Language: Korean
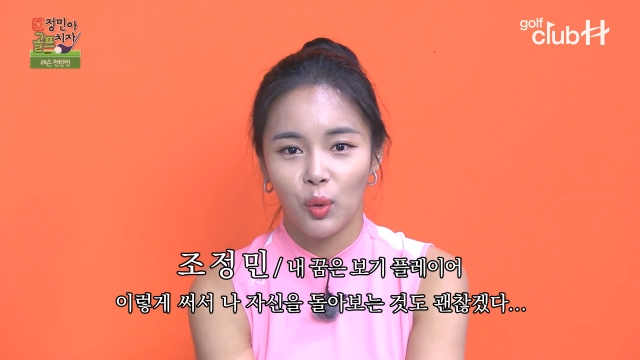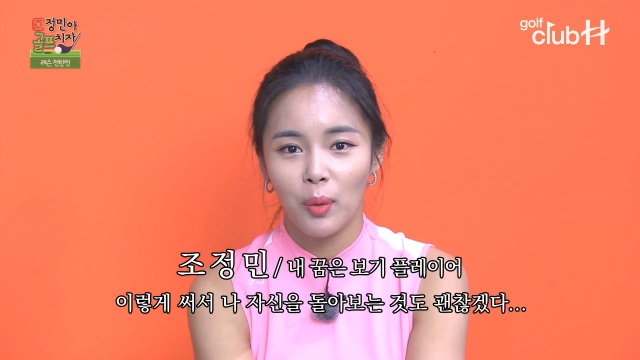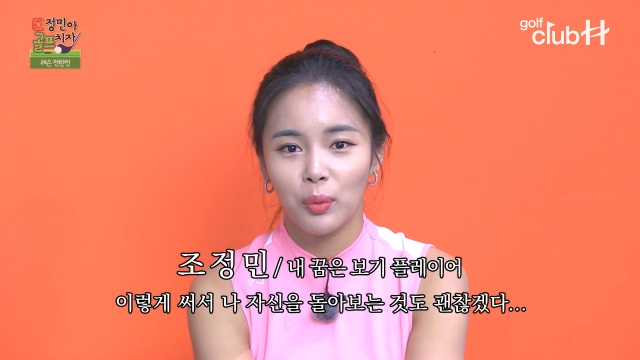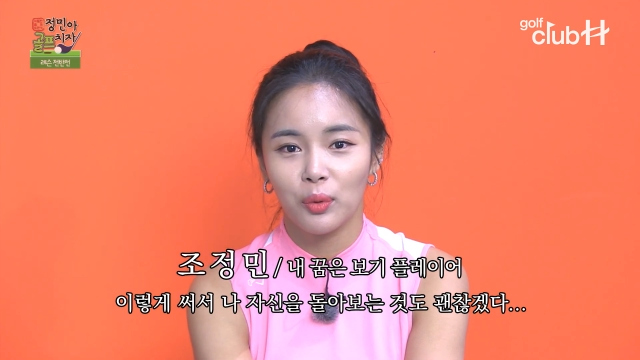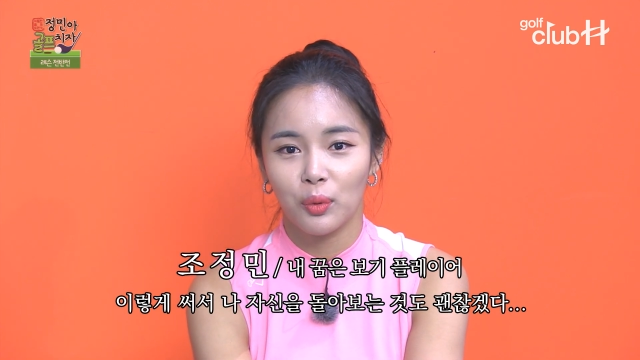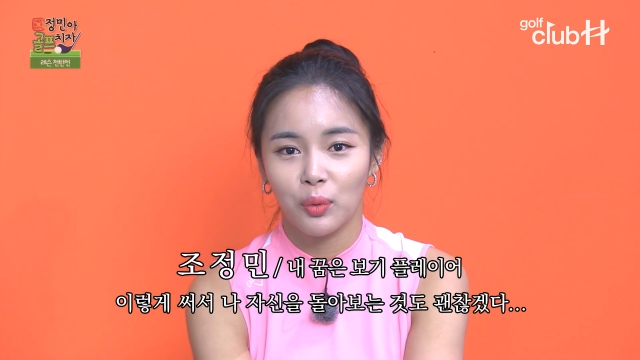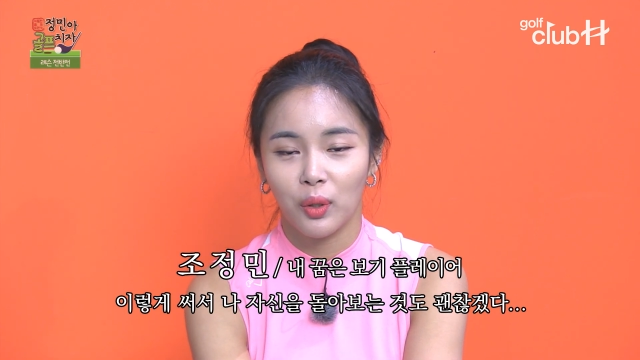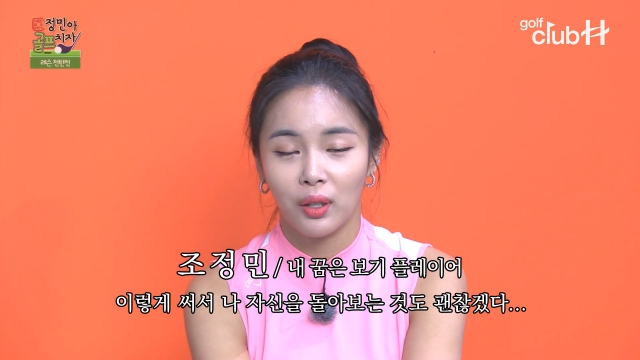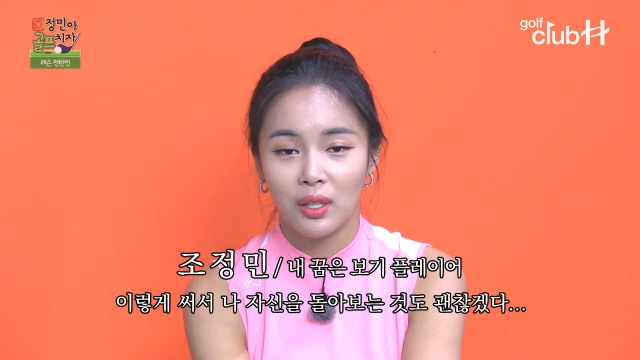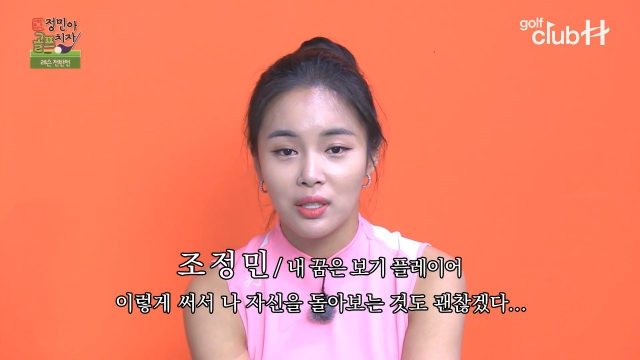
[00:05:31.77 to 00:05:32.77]
돌아보는 것도
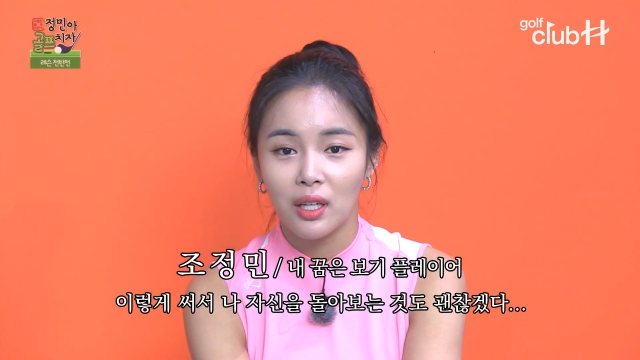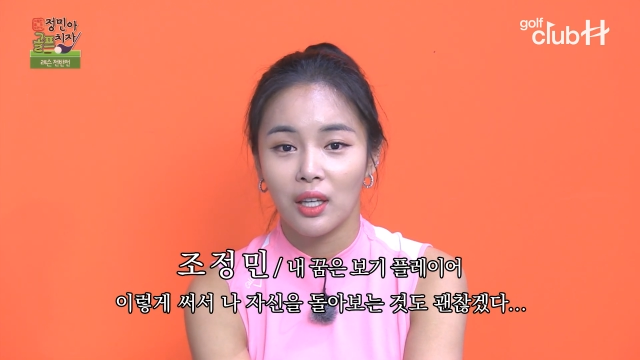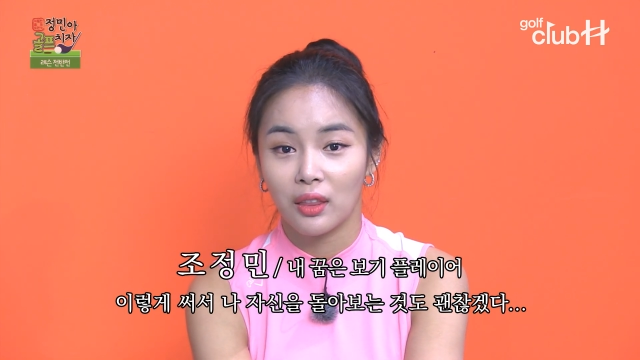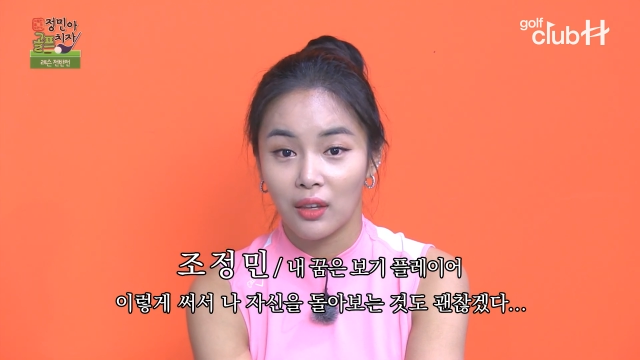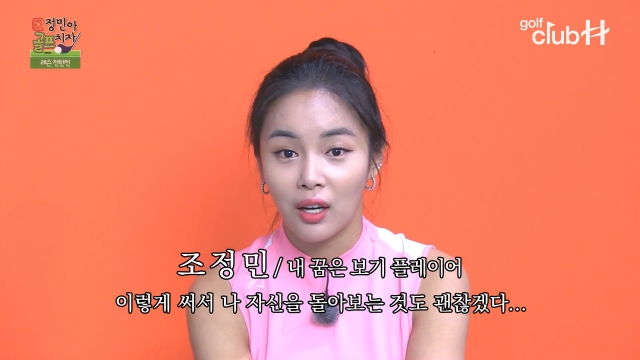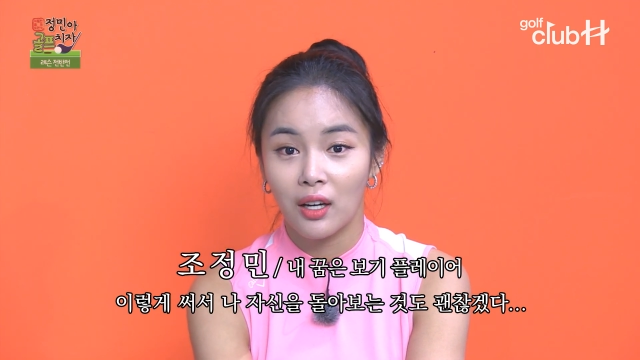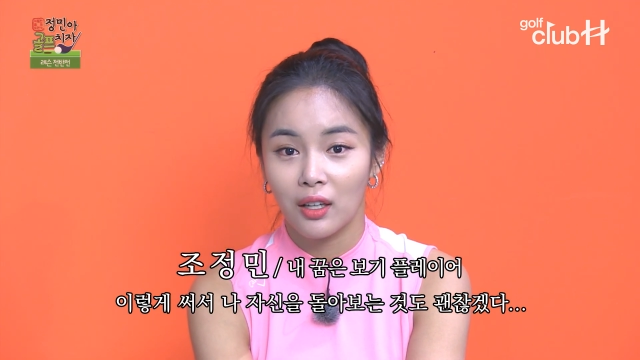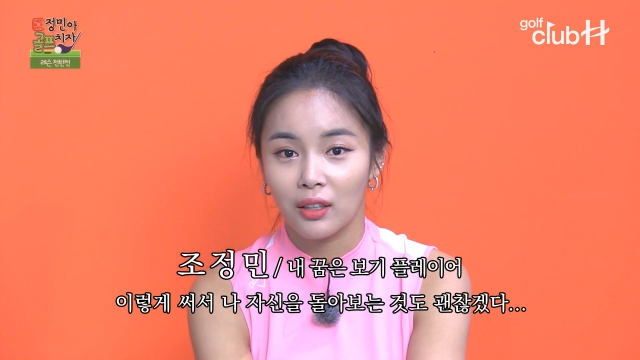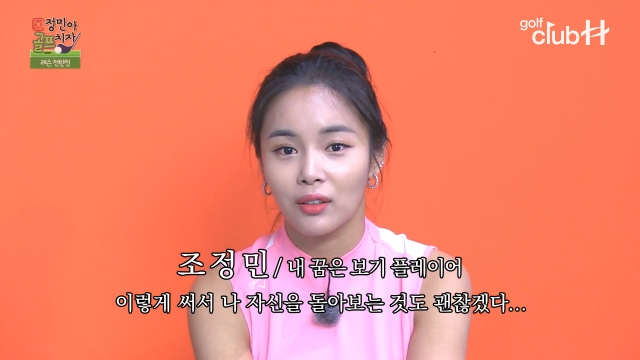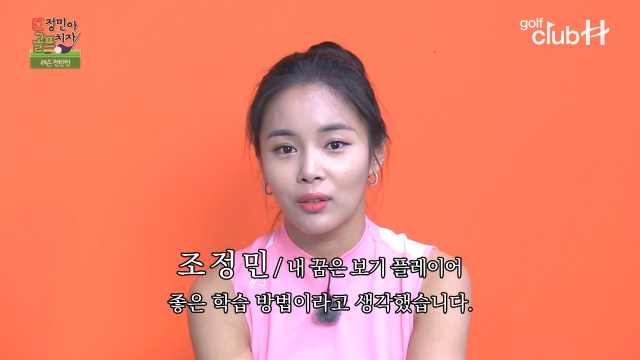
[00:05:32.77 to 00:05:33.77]
되게 괜찮겠다.